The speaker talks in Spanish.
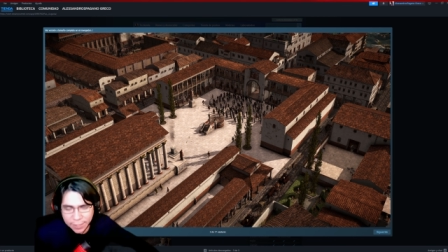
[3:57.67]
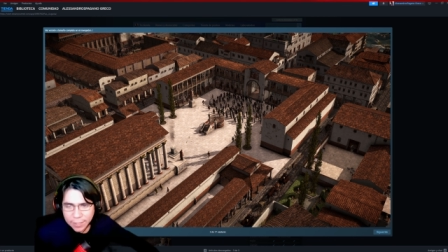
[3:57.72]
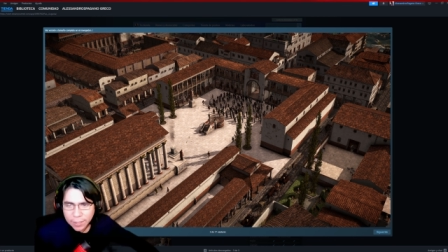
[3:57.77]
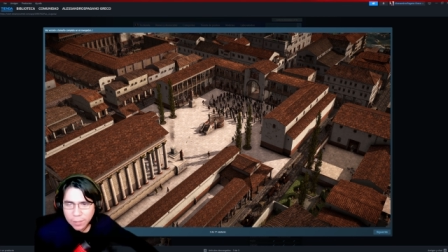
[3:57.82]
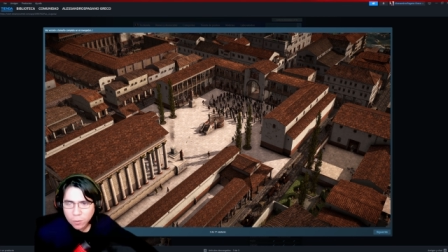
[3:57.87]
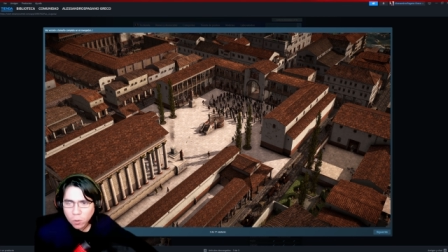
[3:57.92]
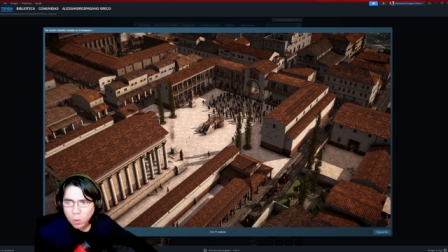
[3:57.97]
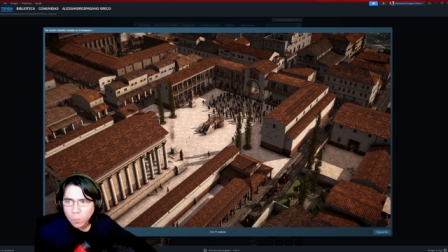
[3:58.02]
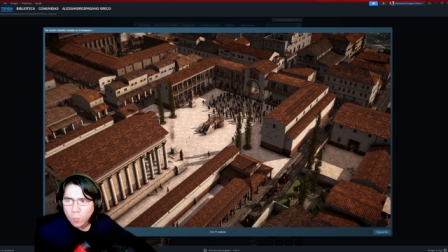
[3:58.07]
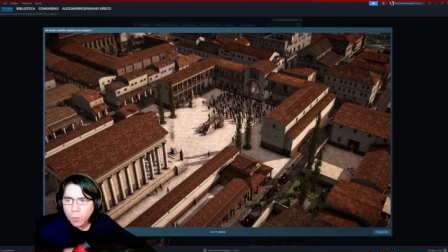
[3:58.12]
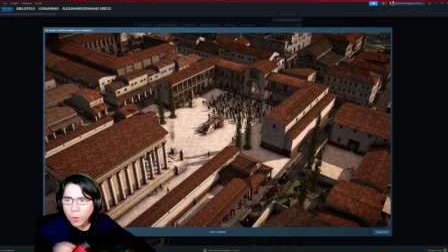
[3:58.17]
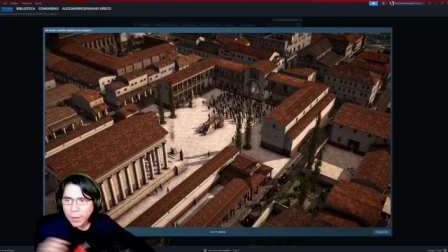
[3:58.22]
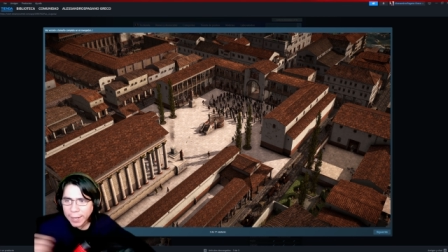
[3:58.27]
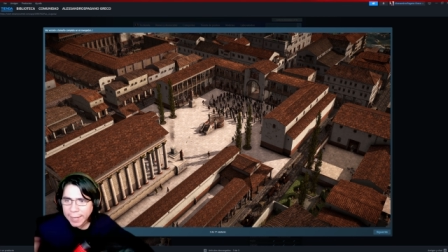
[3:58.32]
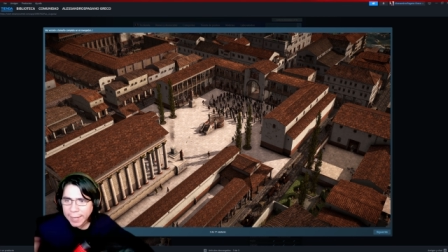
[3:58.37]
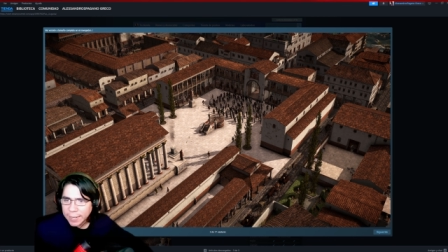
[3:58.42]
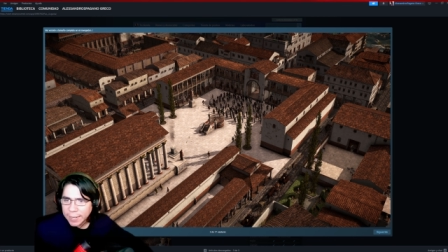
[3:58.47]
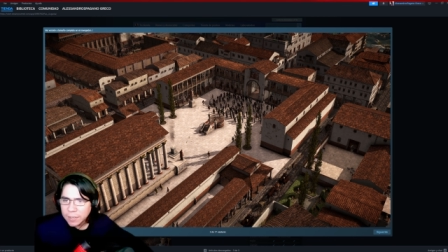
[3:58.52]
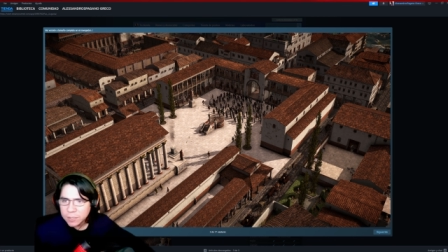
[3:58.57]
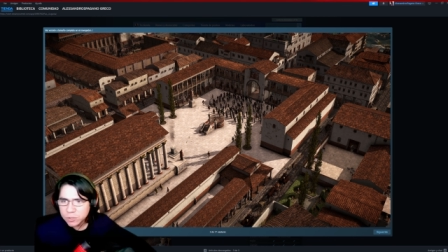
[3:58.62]
como
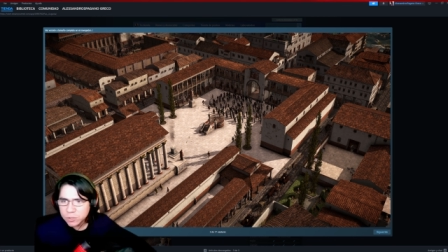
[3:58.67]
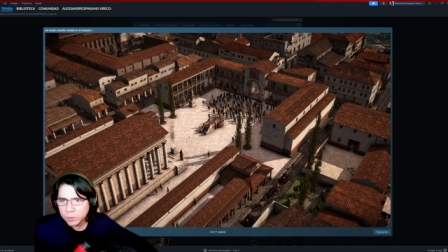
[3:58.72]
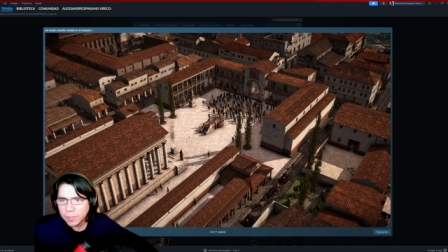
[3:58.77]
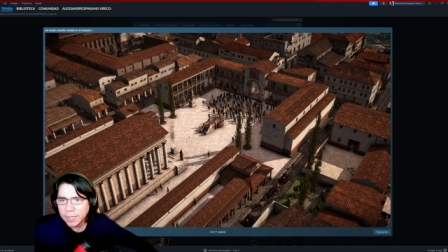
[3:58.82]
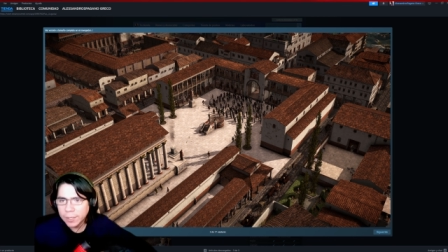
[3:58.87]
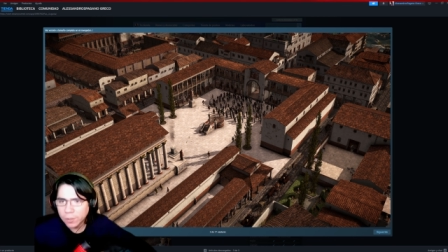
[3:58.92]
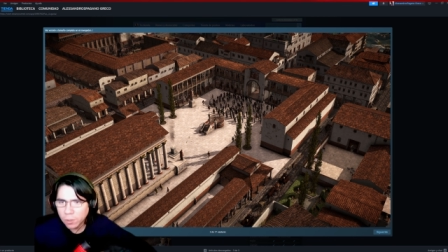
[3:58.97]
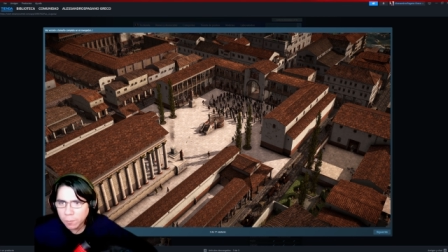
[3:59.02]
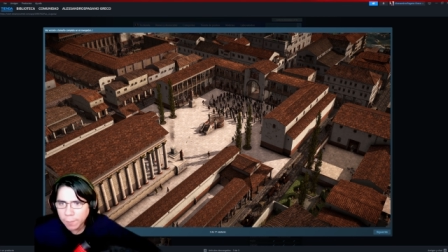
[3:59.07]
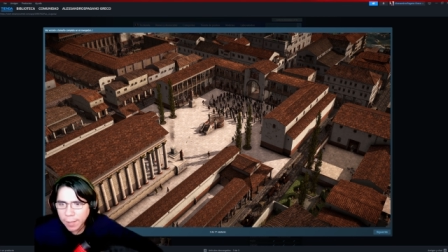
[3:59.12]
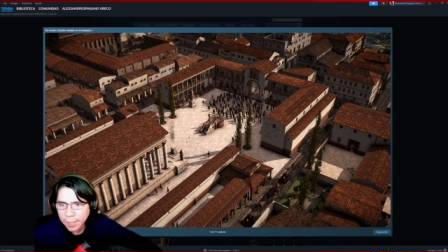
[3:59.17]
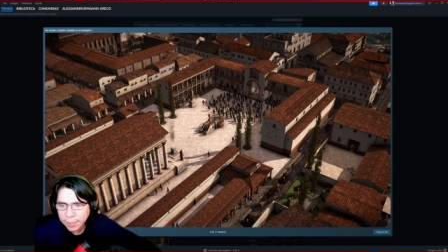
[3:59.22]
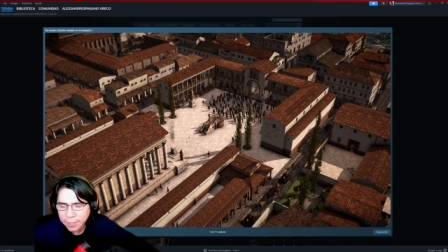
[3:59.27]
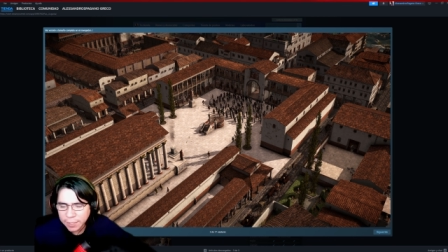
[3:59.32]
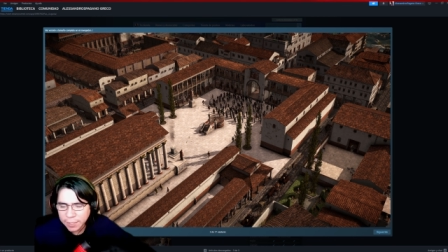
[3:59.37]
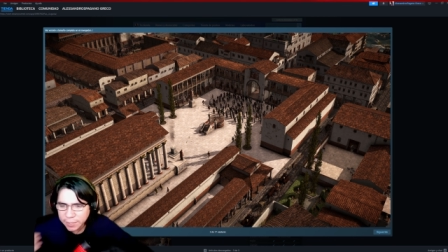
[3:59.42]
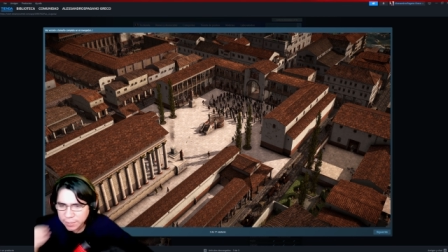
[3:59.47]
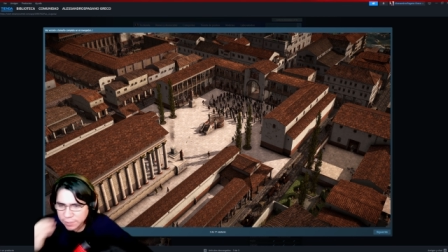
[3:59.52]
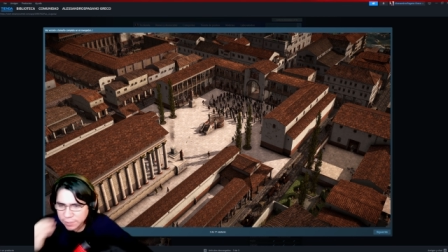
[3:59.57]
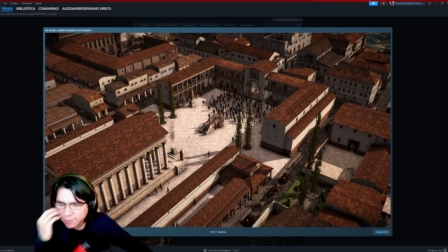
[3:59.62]
eran las ciudades romanas.
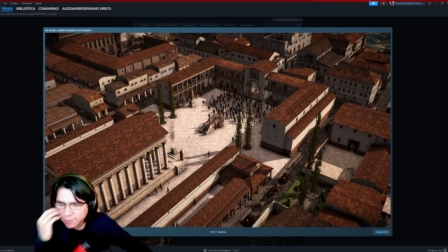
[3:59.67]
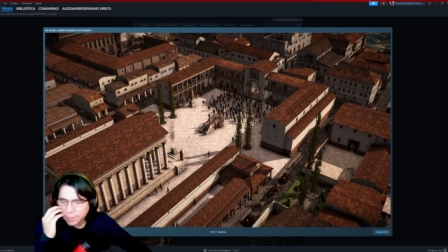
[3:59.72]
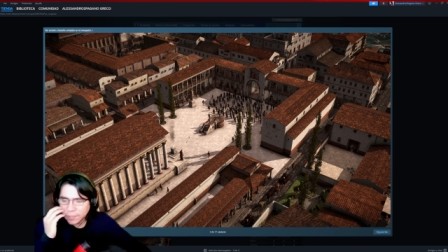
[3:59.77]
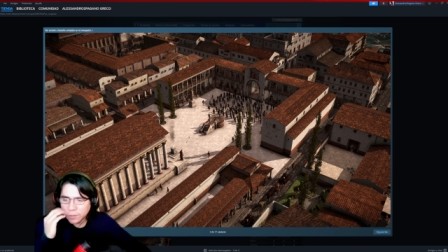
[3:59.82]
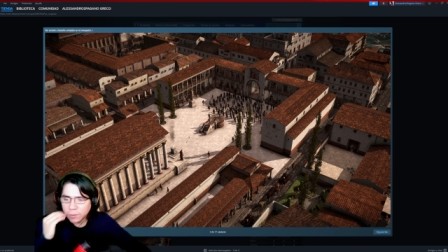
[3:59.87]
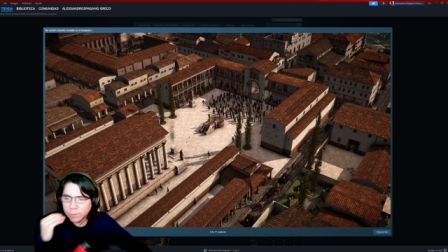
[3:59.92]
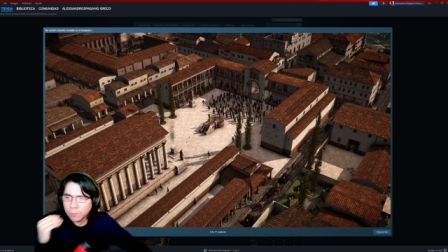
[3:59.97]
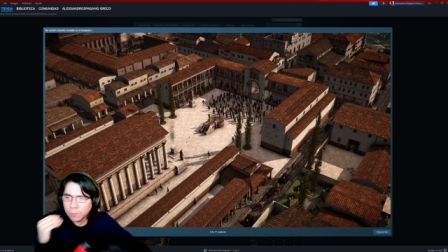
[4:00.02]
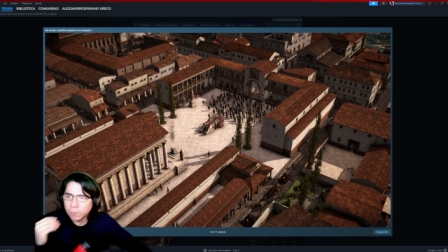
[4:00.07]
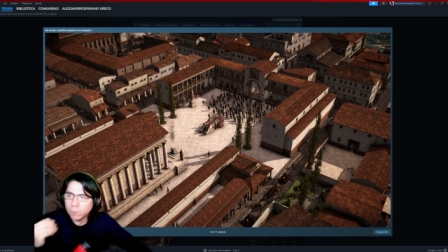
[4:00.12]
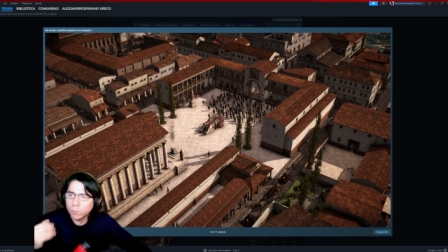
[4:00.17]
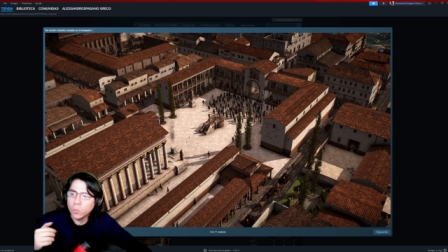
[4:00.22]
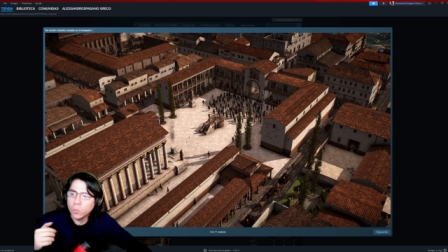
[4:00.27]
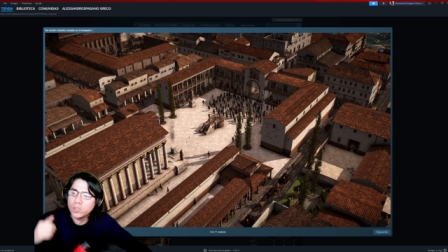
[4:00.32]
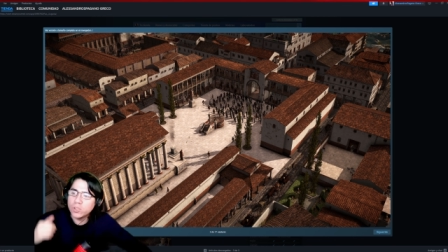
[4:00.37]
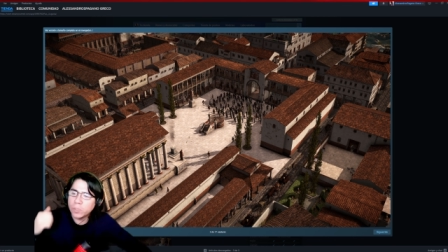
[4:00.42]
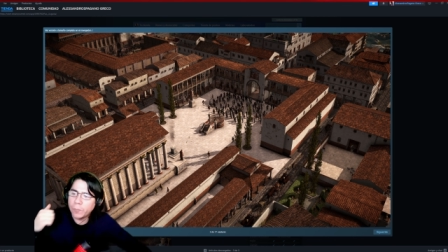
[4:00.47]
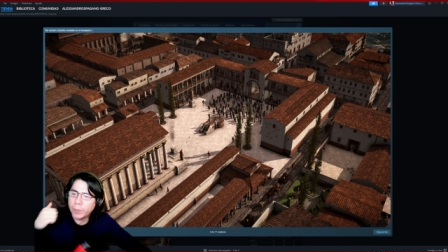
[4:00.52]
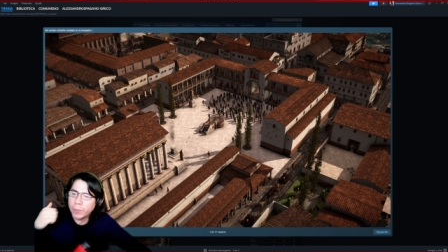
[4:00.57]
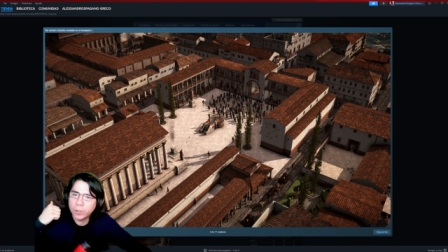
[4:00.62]
Es decir,
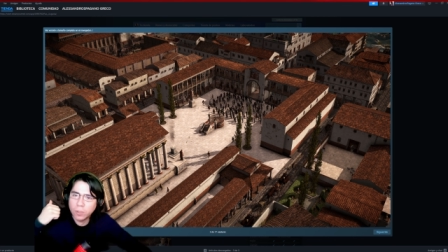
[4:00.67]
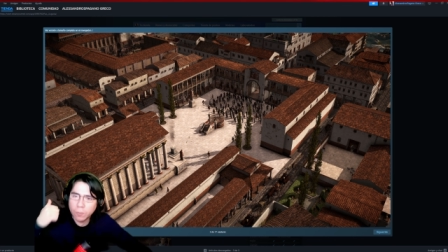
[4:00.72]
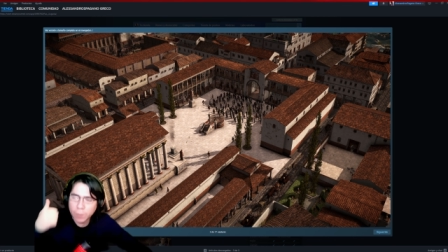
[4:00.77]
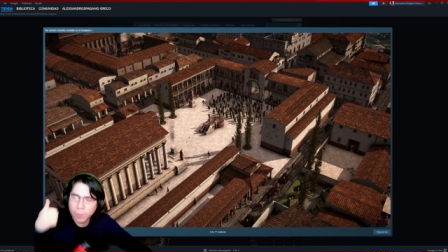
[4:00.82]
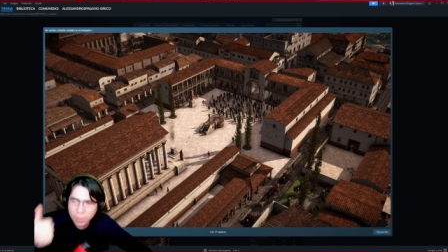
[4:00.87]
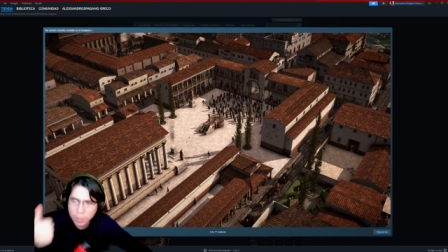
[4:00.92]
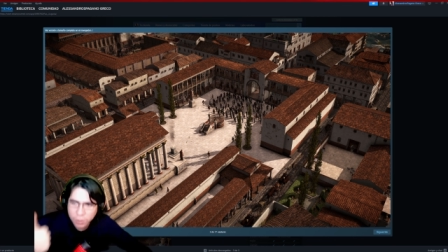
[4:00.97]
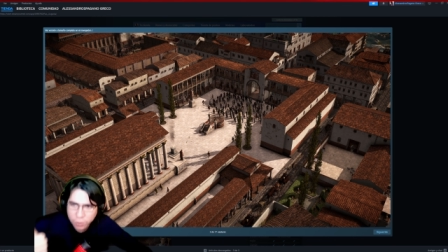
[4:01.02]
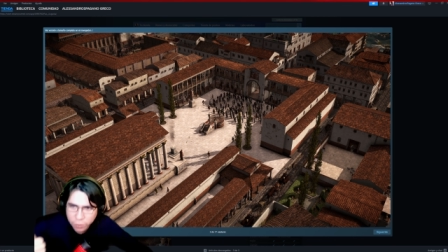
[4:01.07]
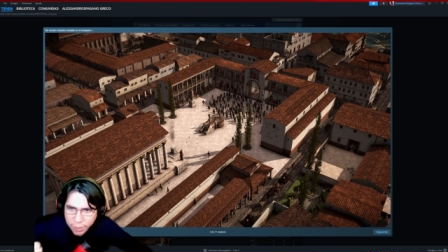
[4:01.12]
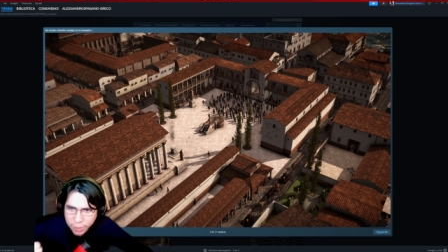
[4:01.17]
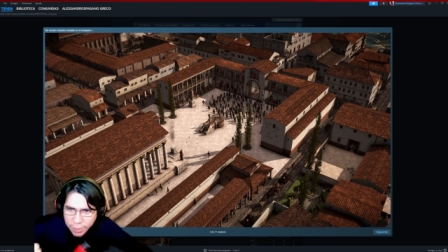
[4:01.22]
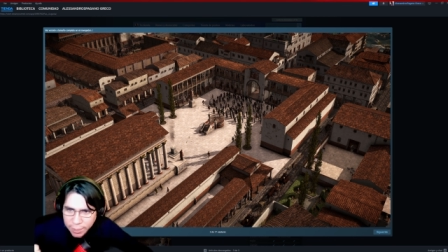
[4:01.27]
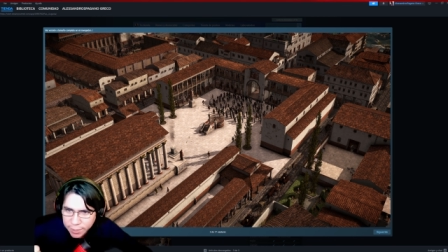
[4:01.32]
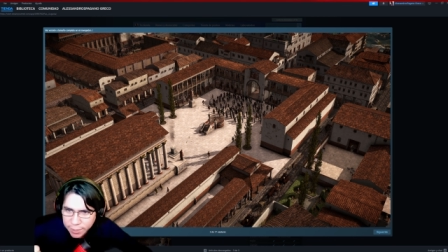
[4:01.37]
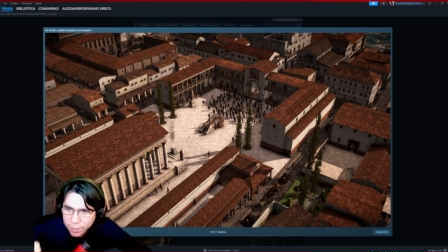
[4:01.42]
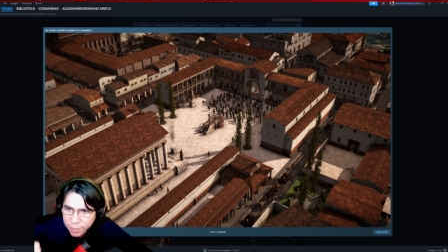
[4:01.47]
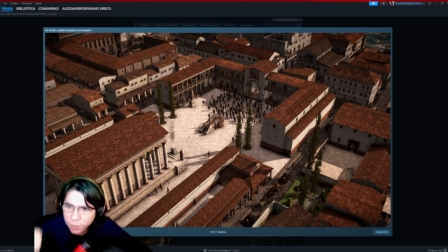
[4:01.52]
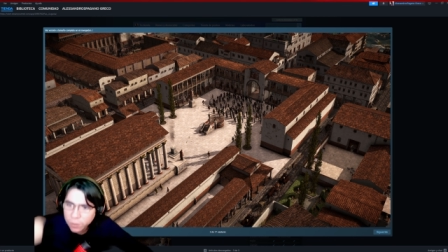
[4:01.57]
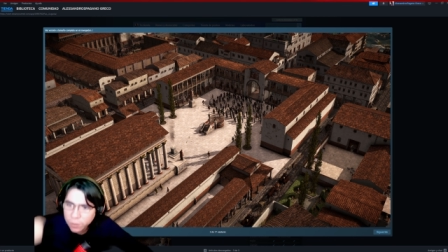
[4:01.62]
mucho predominio del ladrillo,